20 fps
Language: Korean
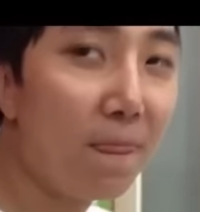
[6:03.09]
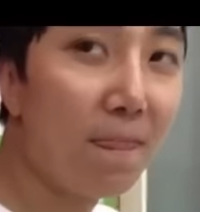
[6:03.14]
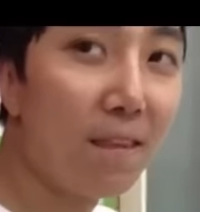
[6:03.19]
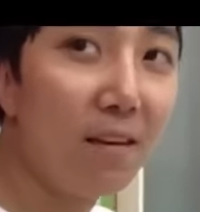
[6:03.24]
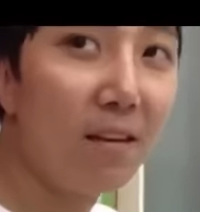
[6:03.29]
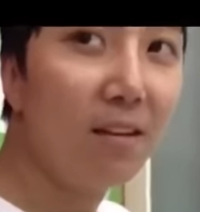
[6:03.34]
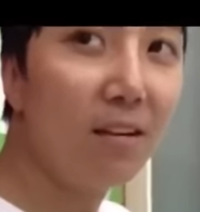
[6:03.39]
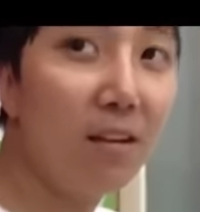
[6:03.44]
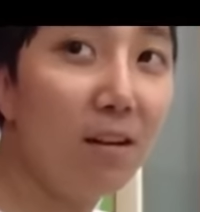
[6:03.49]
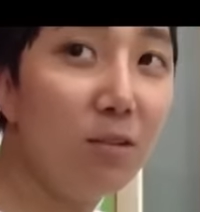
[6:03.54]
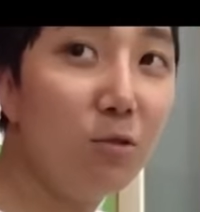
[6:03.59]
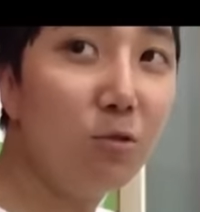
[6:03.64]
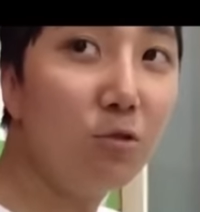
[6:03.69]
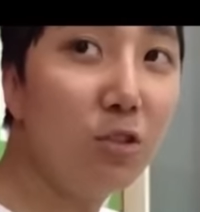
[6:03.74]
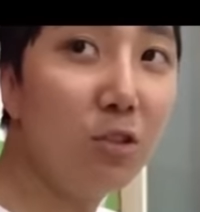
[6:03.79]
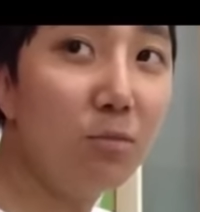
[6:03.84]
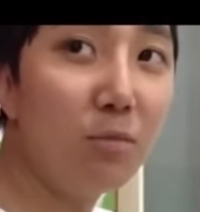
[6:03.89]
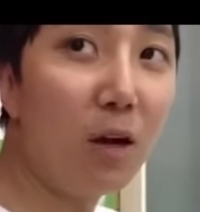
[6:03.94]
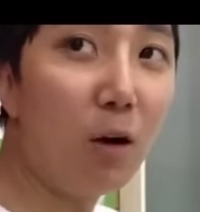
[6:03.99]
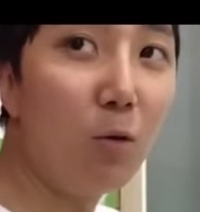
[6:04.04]
그래가지고 지금
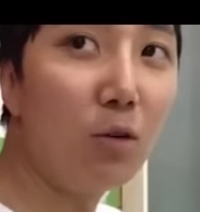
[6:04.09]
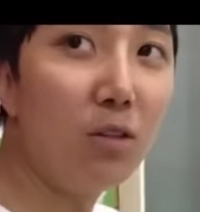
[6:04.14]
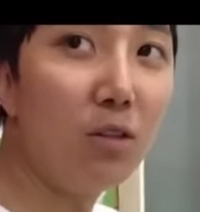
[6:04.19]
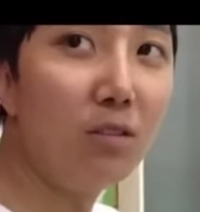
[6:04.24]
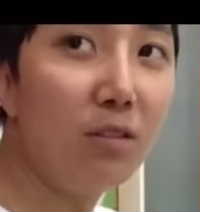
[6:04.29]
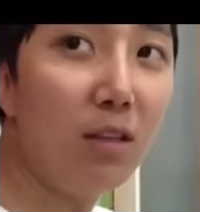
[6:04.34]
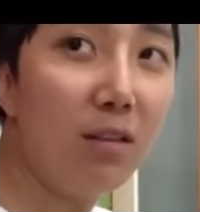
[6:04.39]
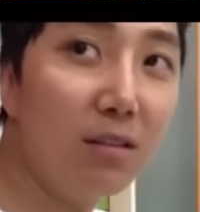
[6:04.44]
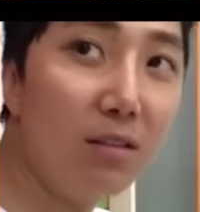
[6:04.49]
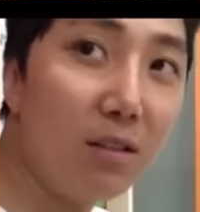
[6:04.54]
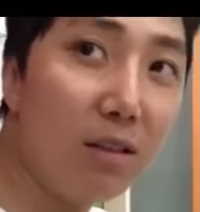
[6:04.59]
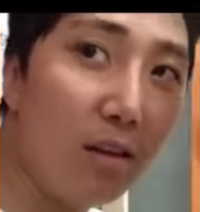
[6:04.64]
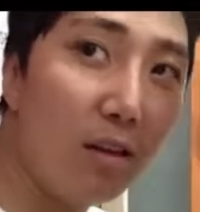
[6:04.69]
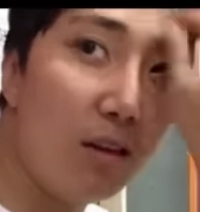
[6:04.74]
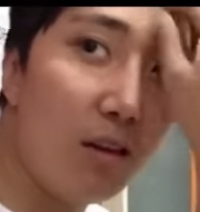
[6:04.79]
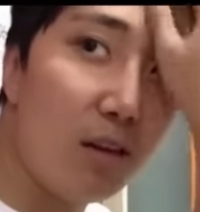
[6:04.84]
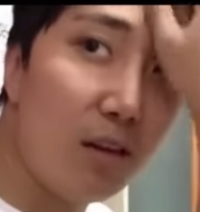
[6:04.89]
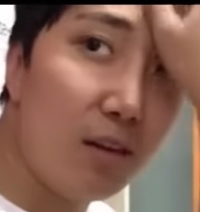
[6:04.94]
나오기는 했는데